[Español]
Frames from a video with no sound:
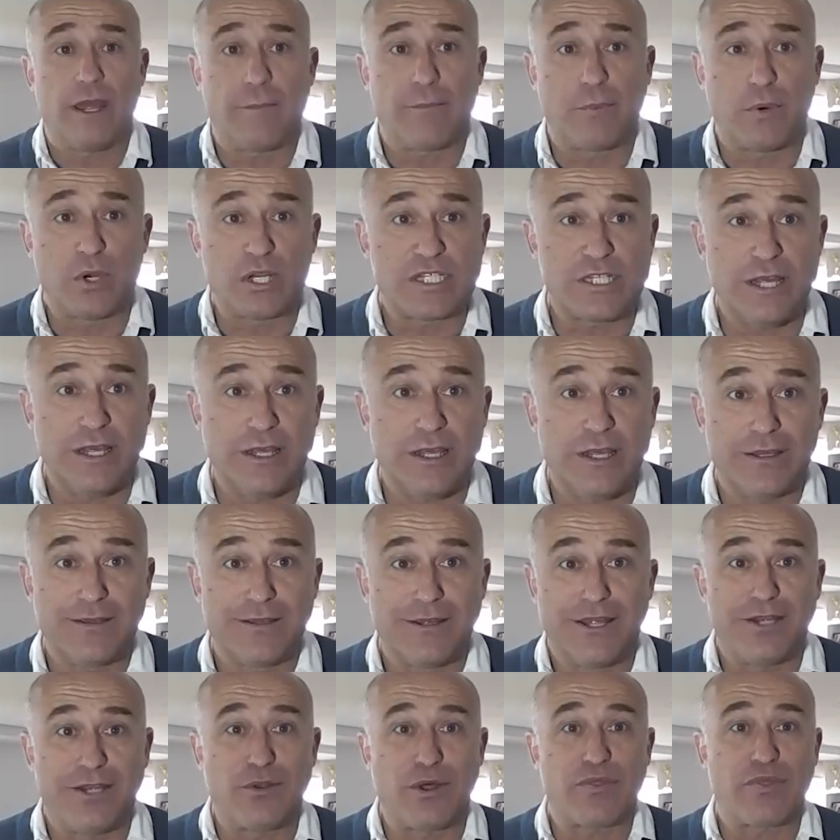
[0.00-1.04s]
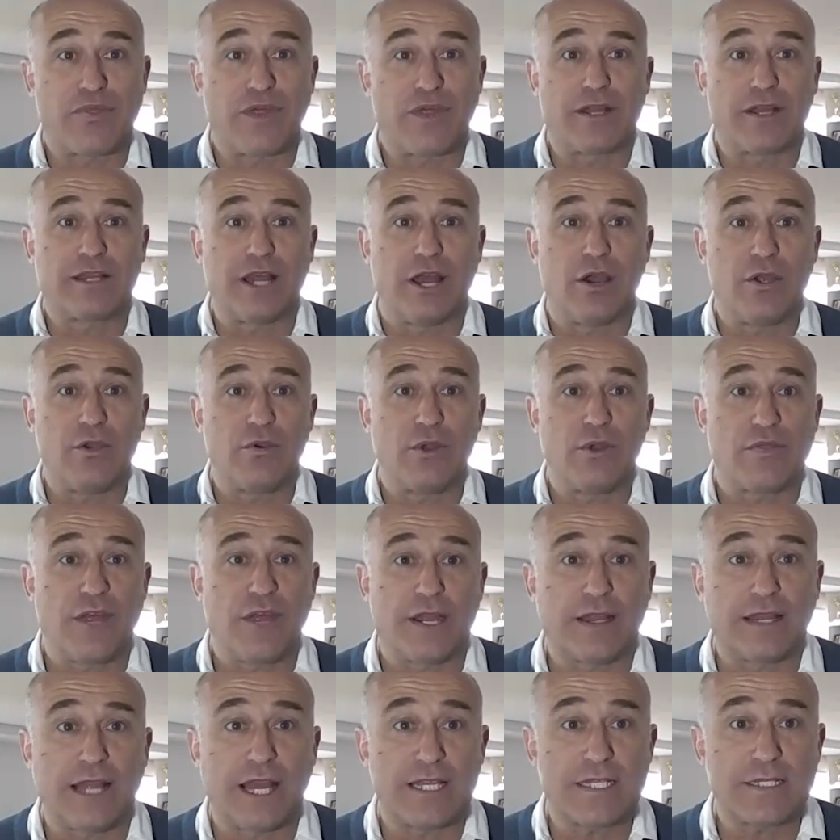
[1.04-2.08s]
eh, pues sí, y no acertado y no
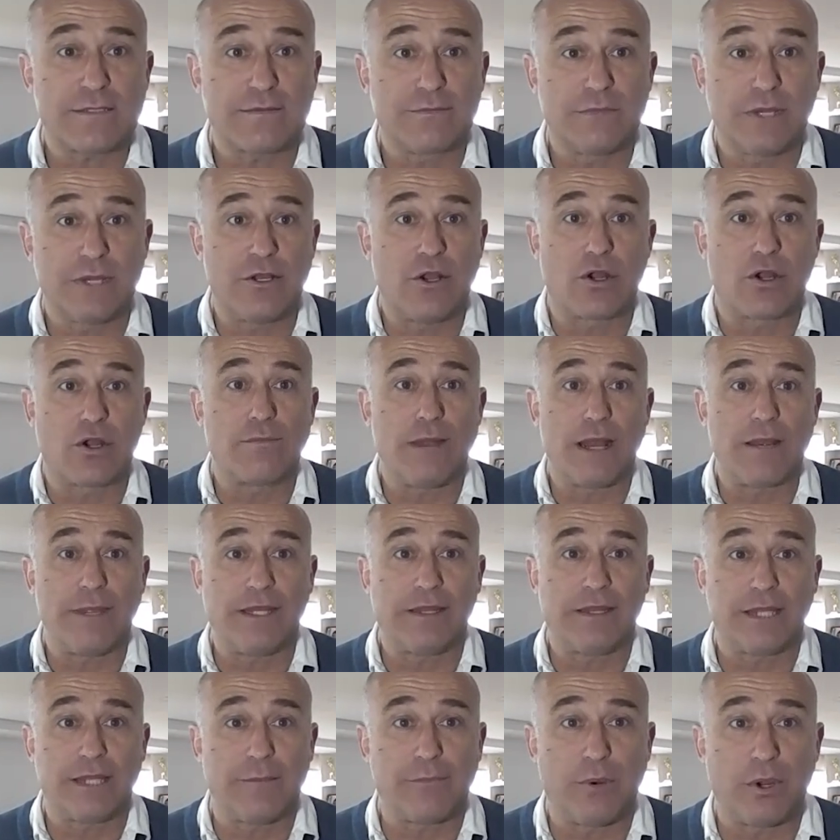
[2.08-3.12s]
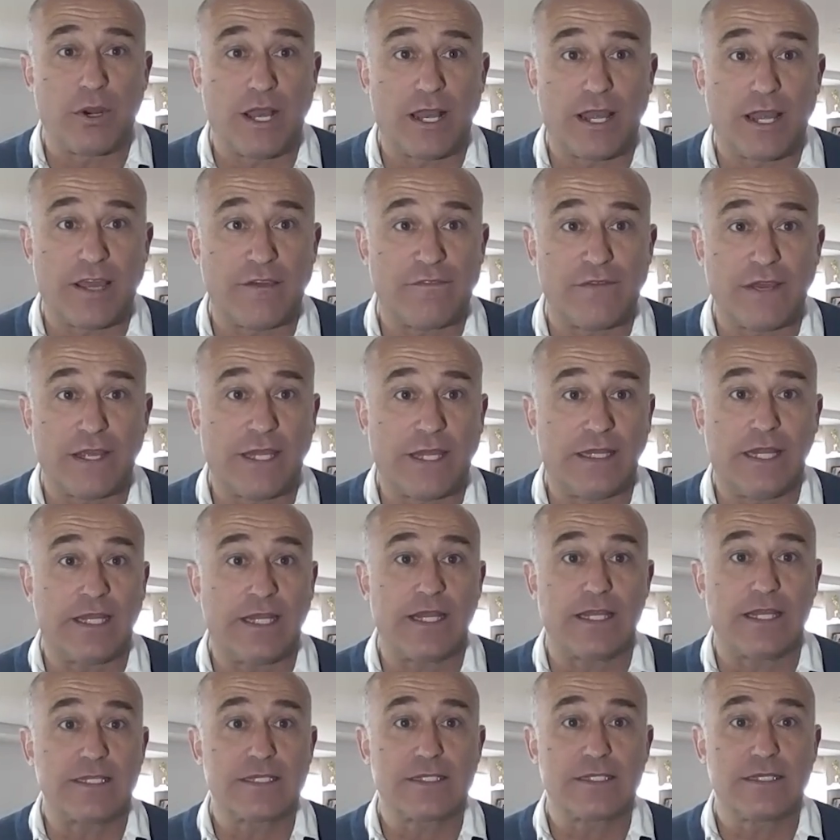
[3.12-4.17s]
aciertas normalmente por el jefe que
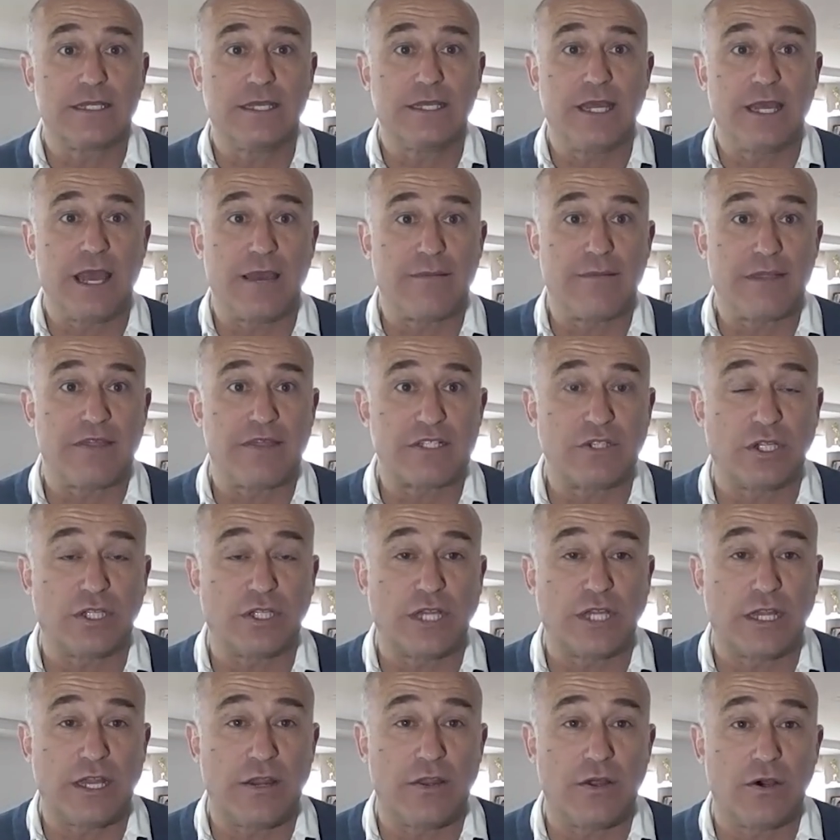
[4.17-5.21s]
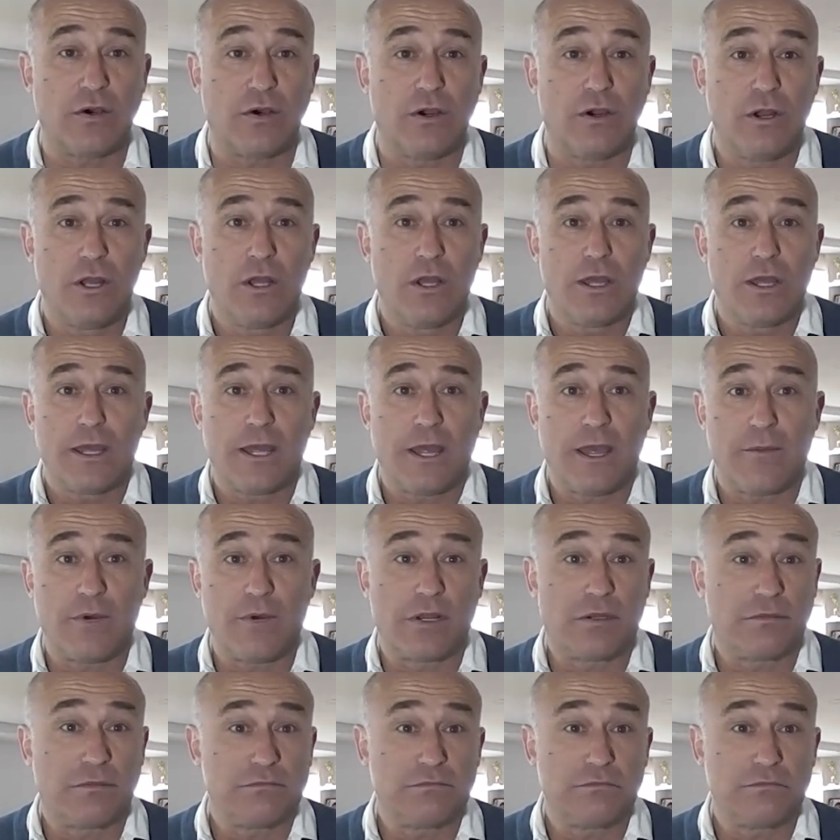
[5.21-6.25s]
tienes. Y a veces no he tenido, eh,
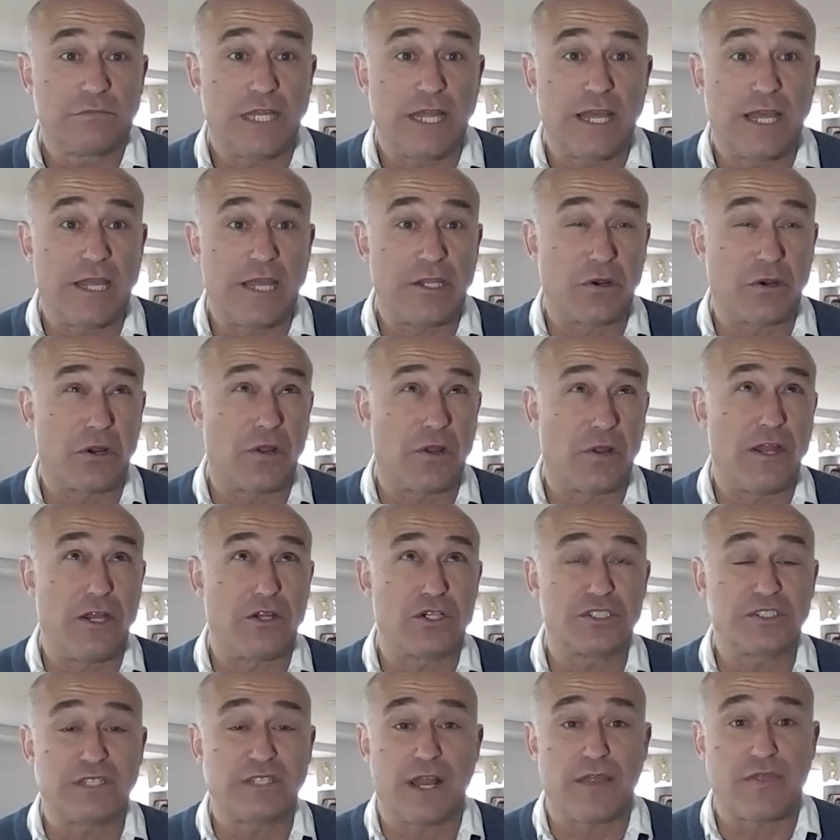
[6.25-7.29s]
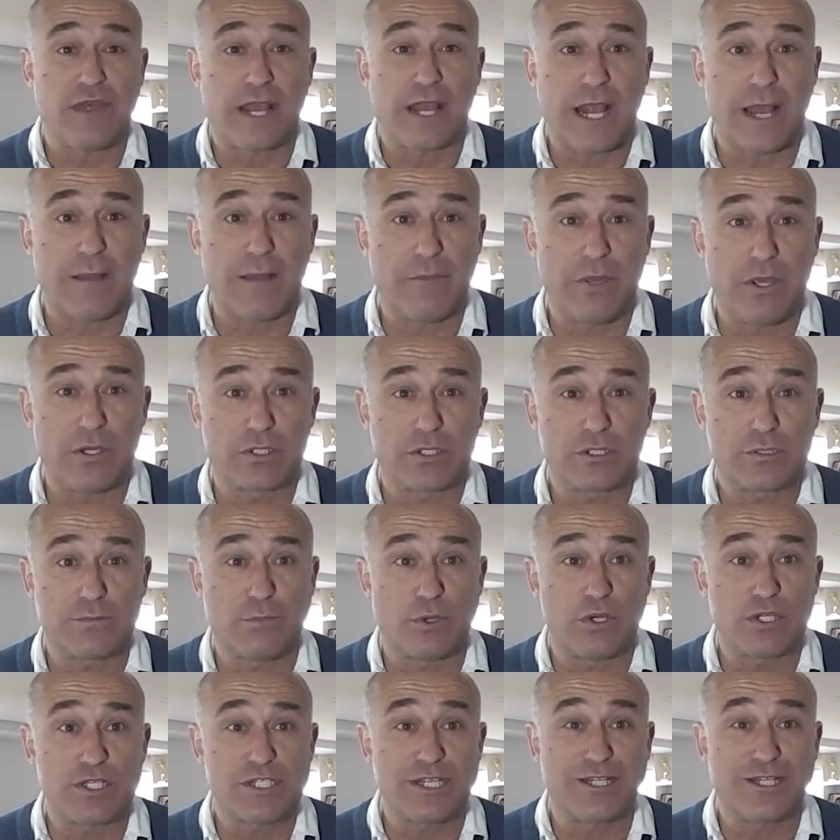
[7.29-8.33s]
bueno, de, yo creo de los 13 cambios,
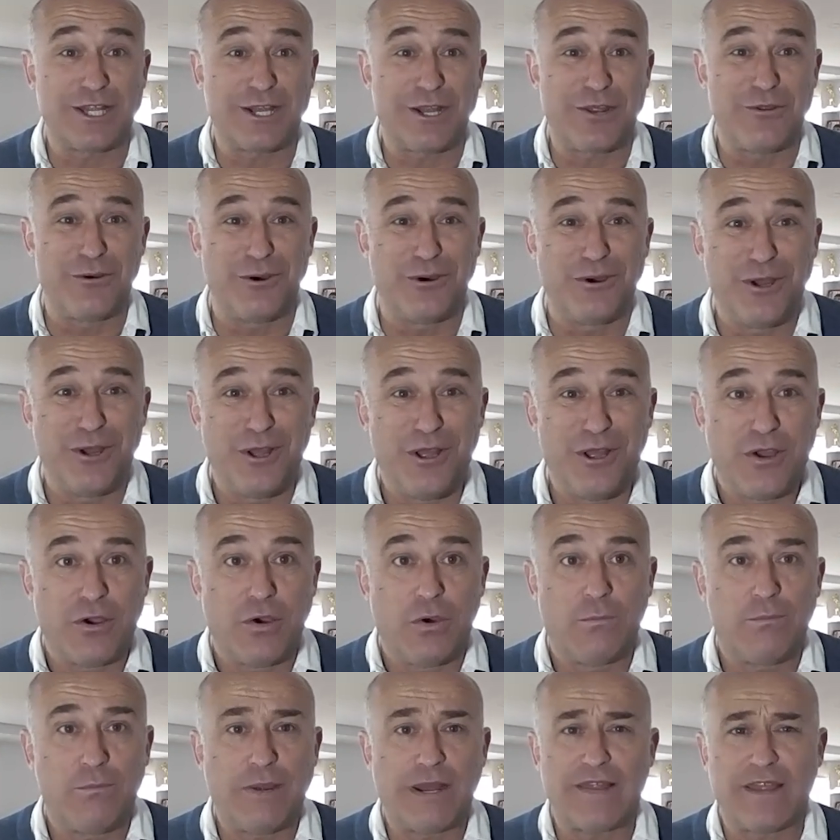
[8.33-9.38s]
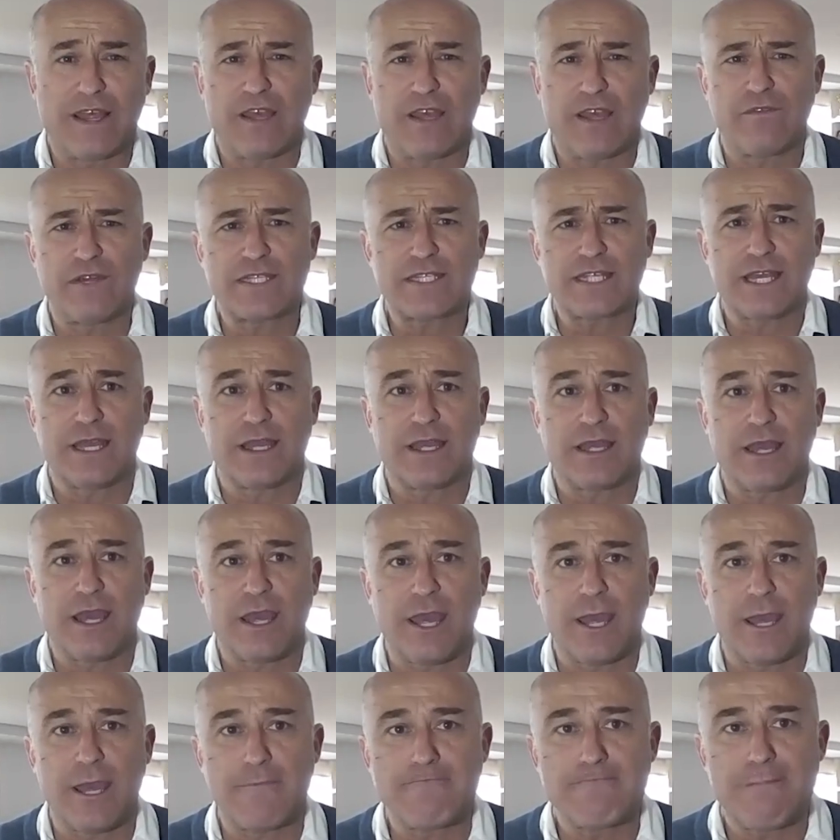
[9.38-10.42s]
pues he tenido un par de jefes
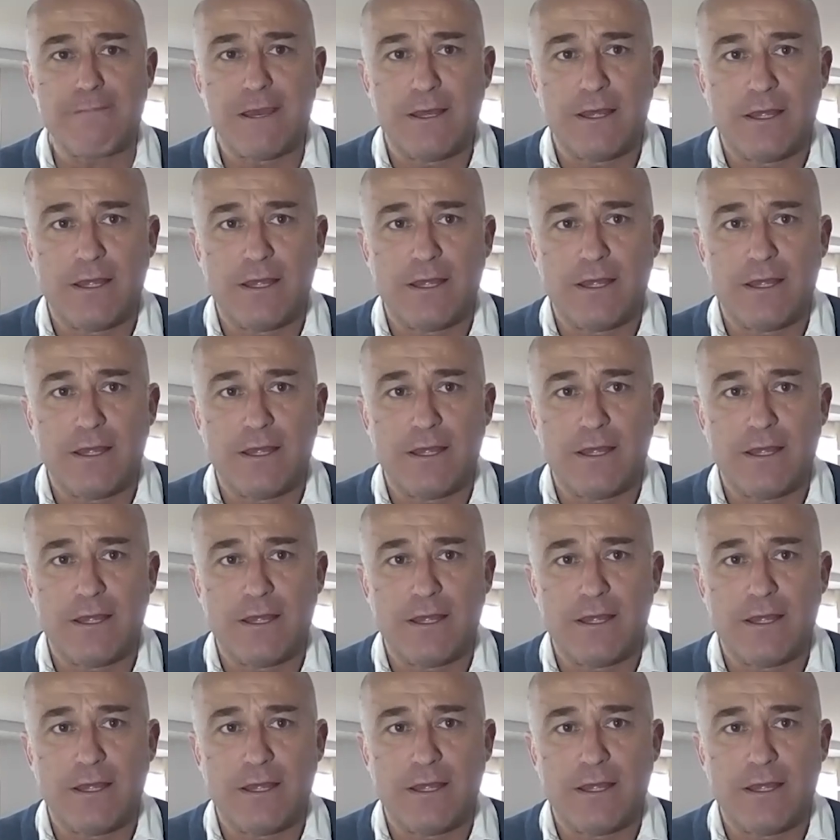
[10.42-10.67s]
que,